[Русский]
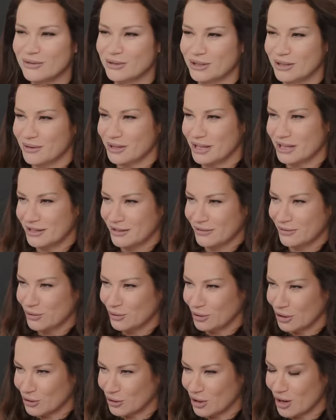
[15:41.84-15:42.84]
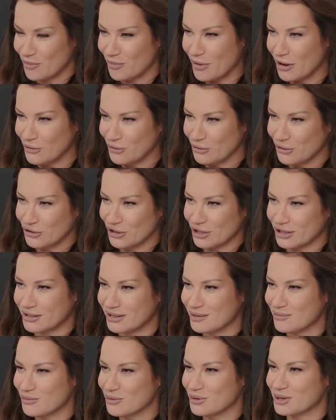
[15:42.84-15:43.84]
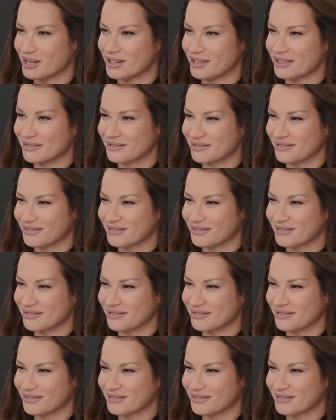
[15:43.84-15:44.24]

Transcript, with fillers: вот э, всю нашу компанию сейчас на море.